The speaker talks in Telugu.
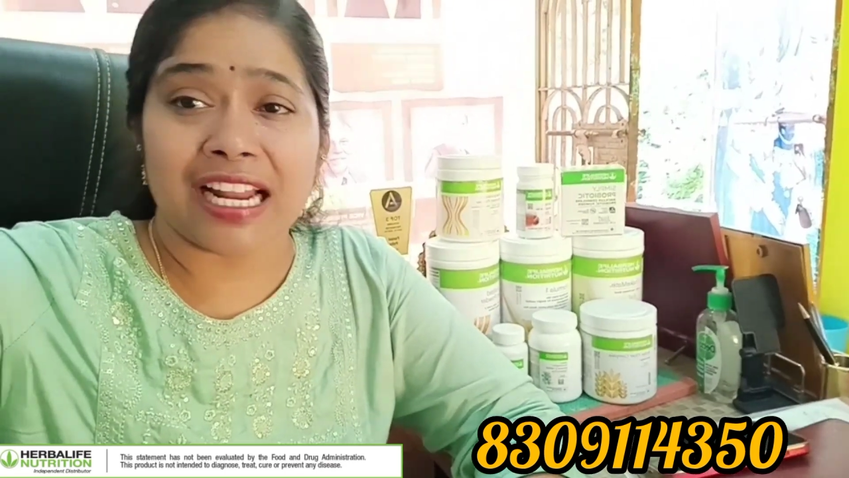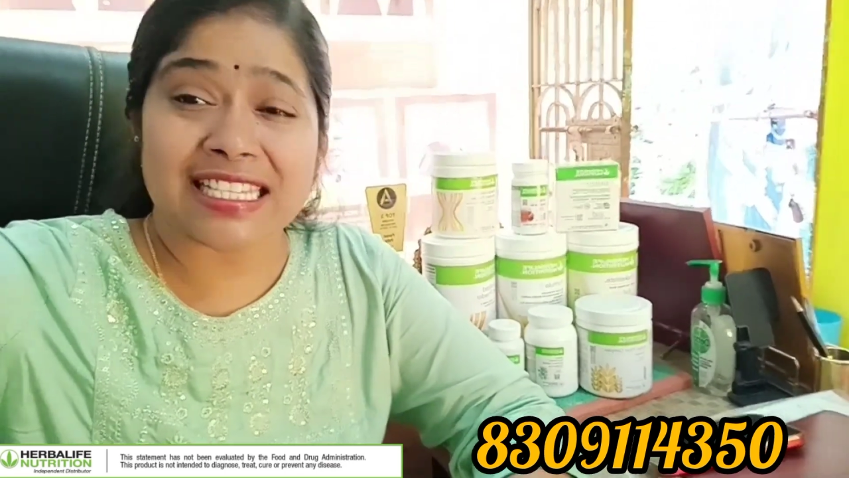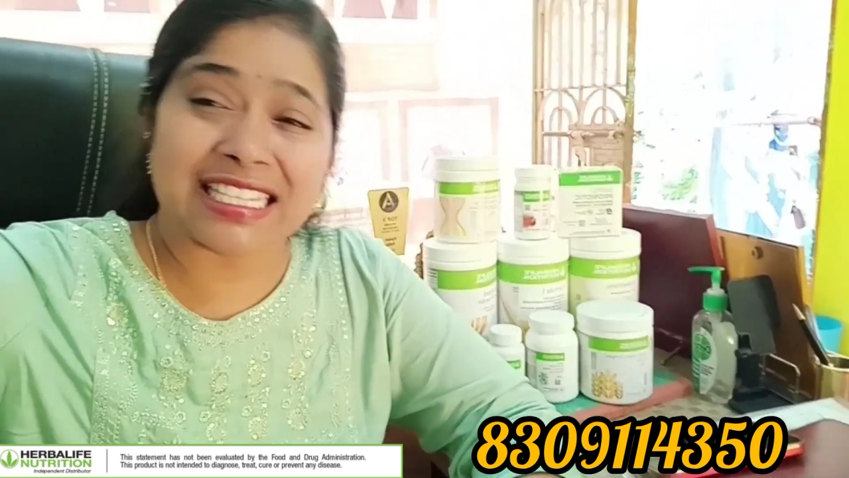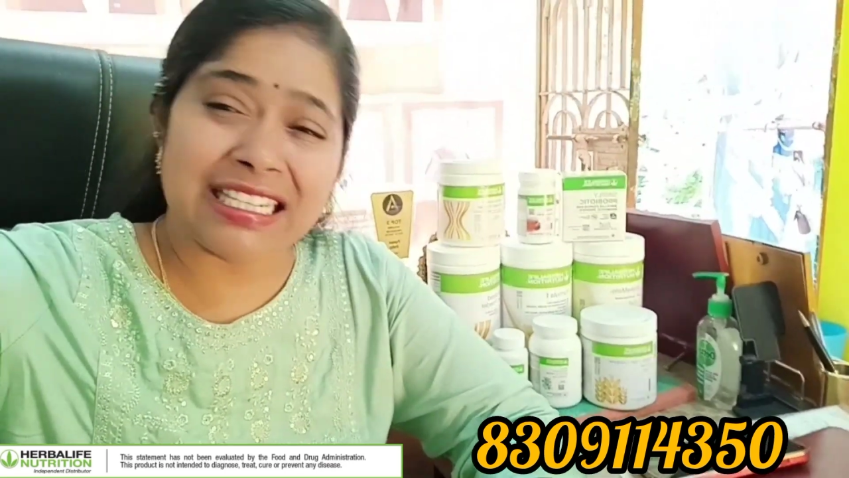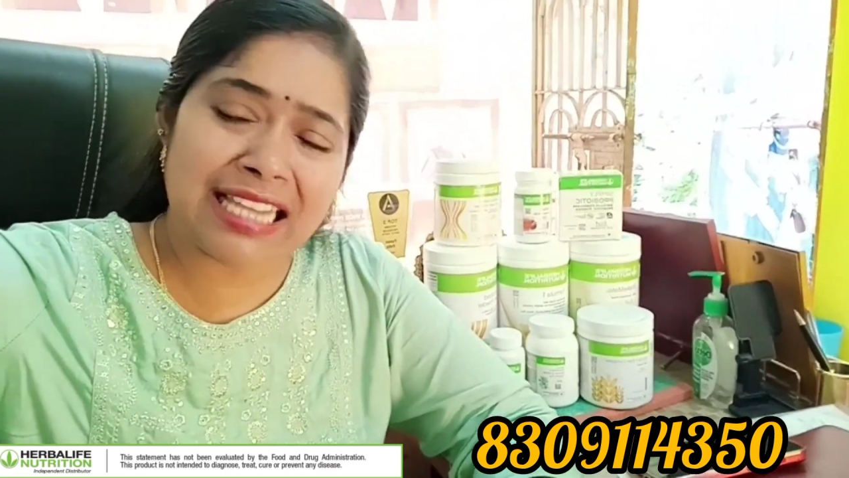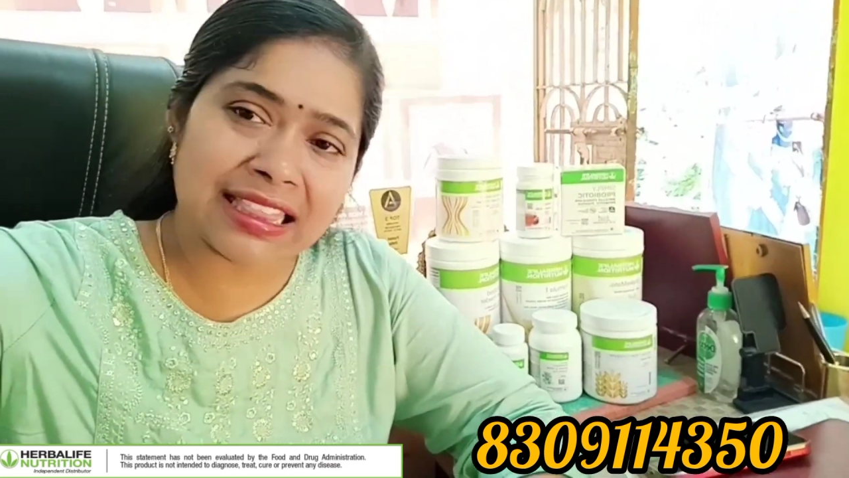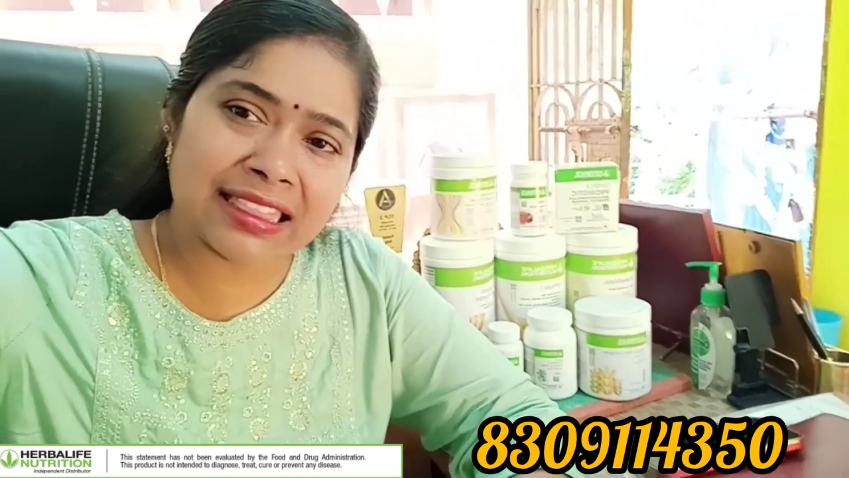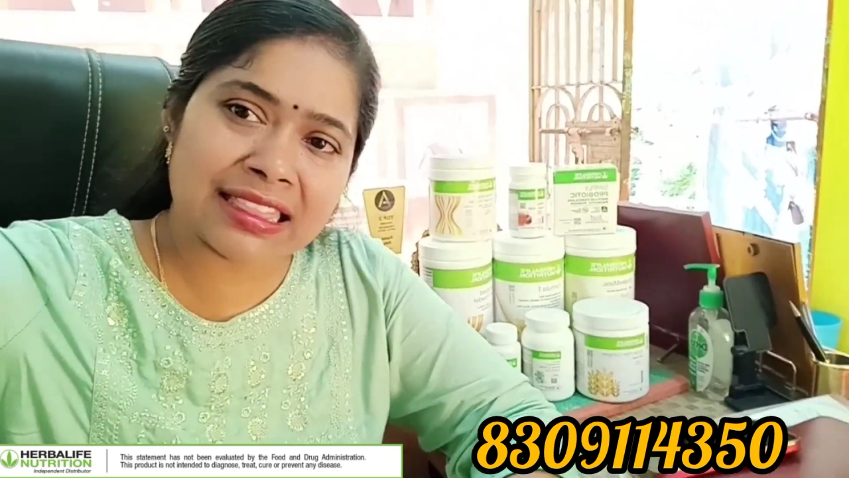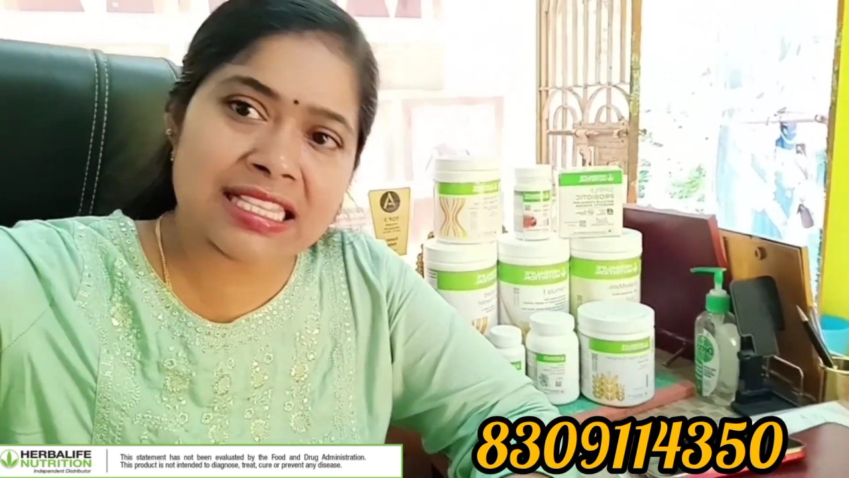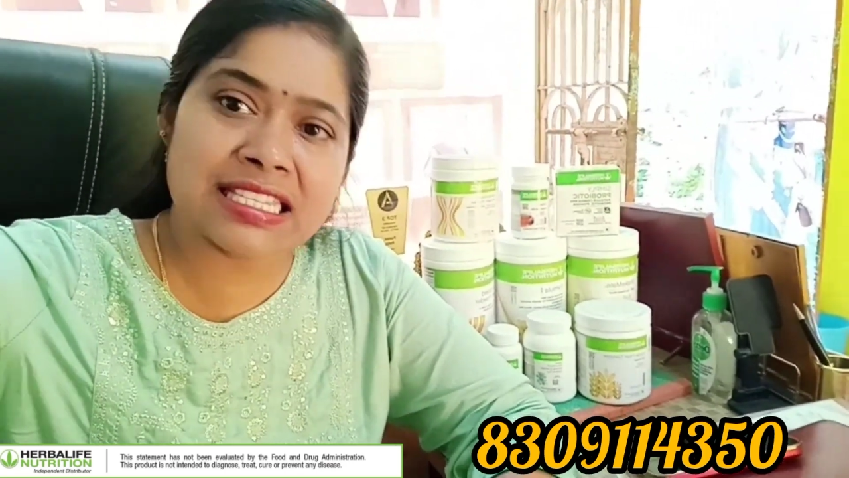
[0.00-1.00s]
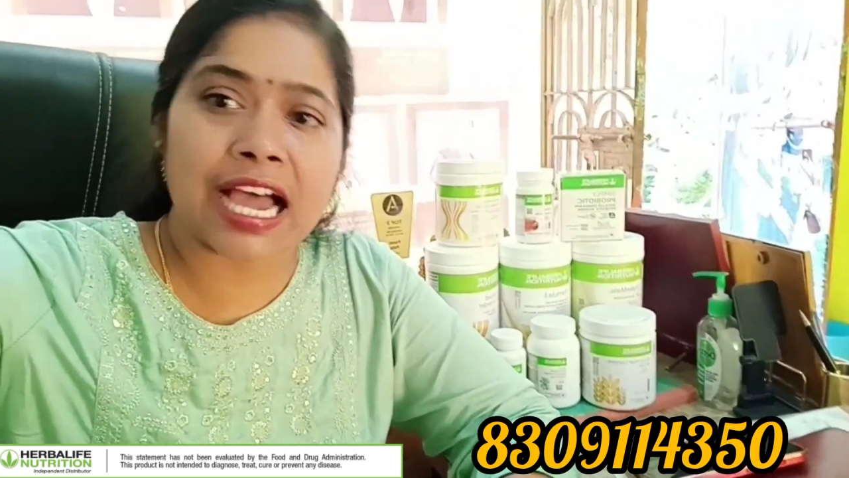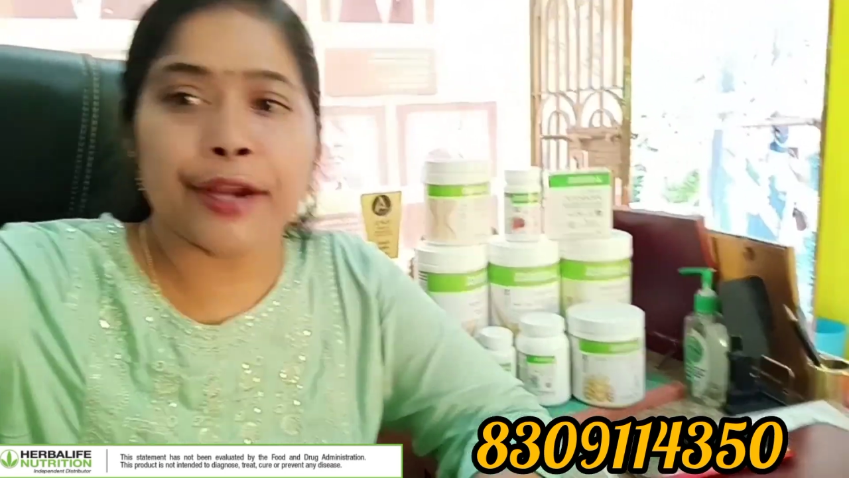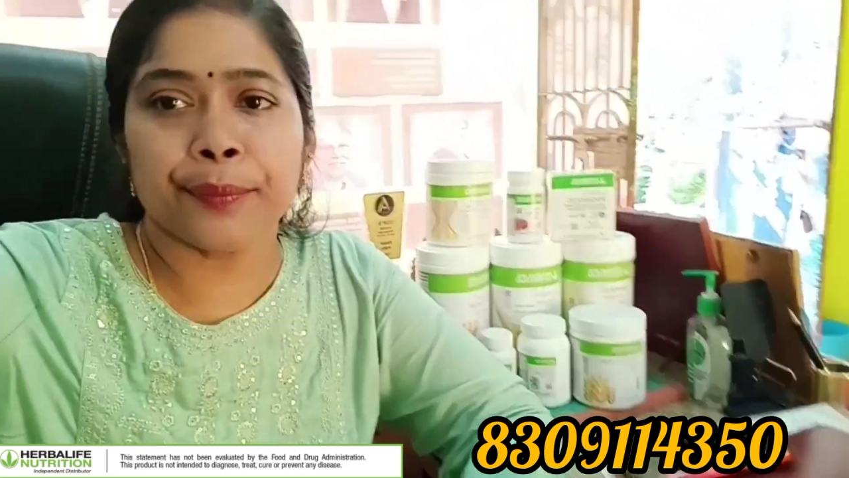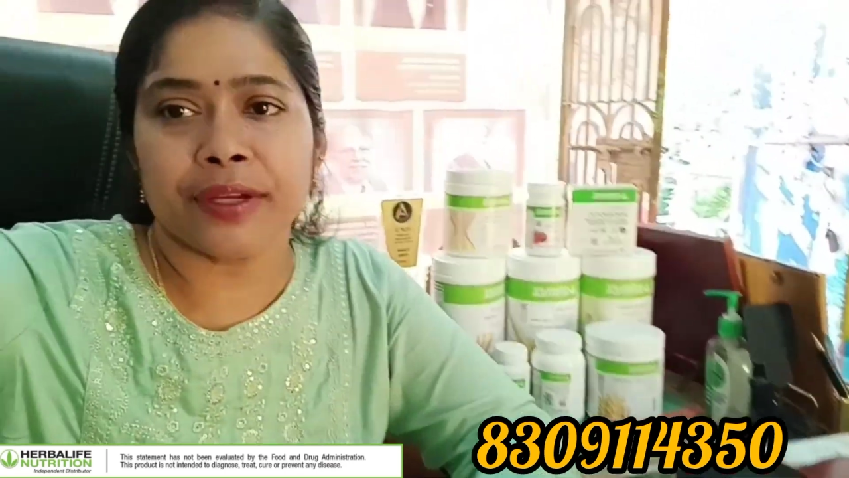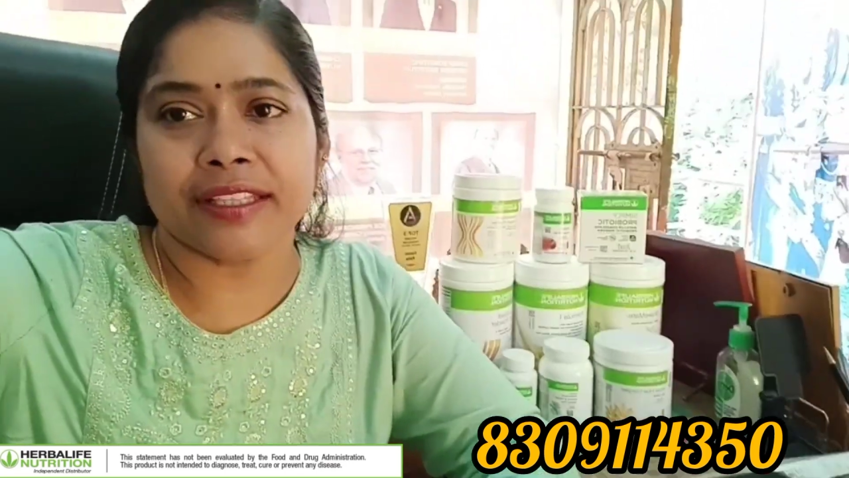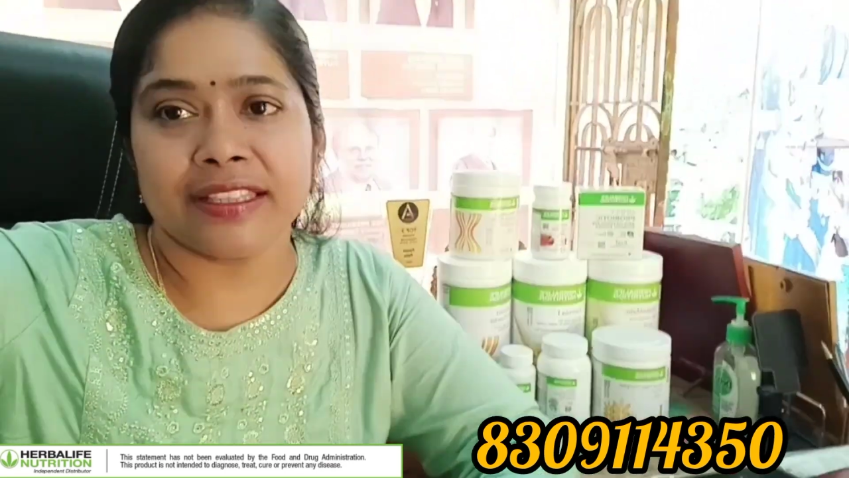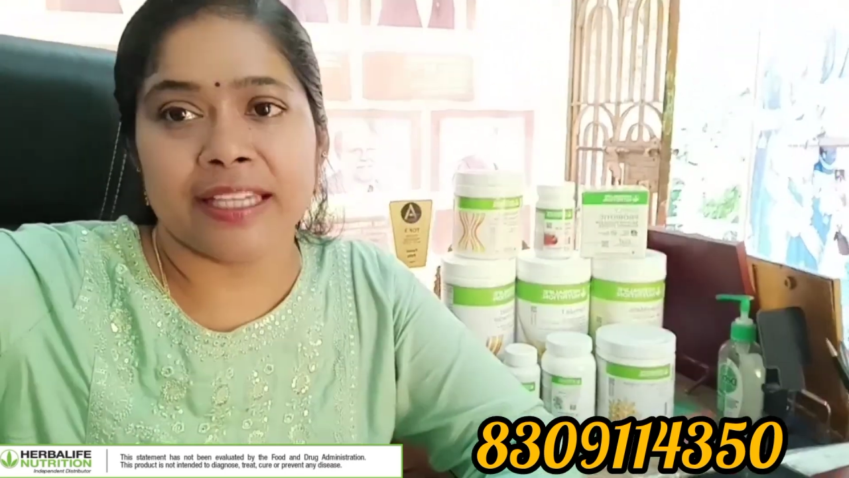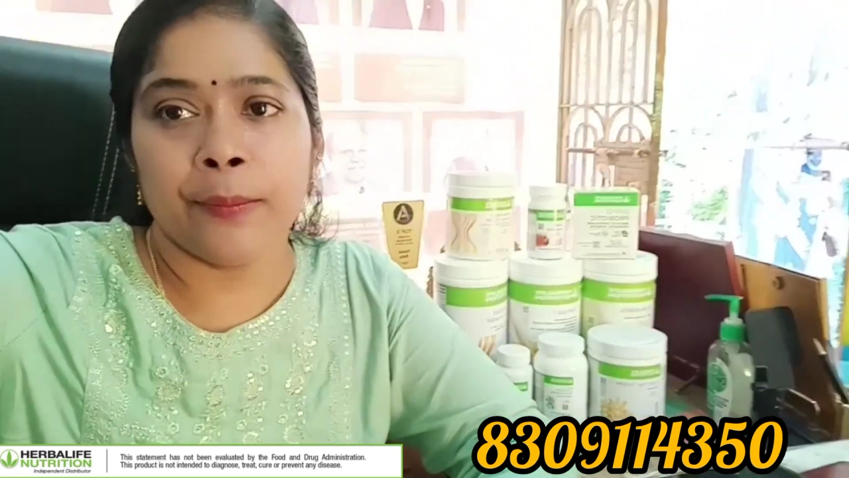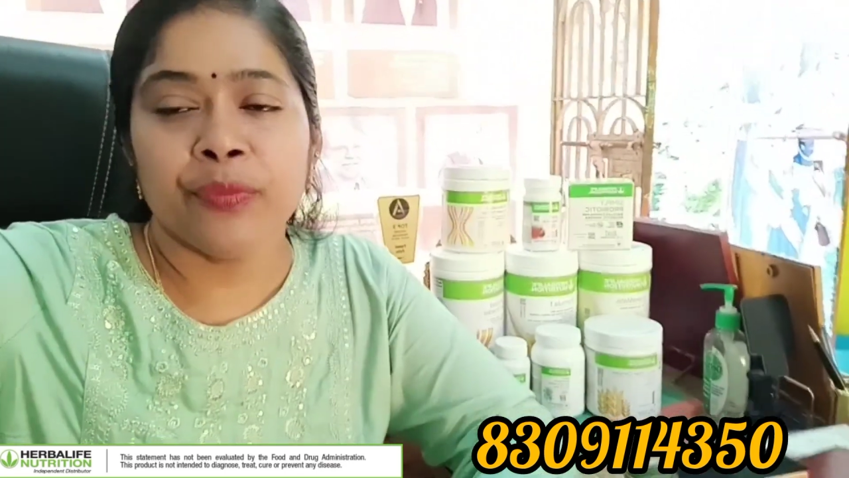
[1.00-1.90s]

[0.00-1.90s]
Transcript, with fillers: నా స్కిన్ ఎంత జారిపోయిద్ది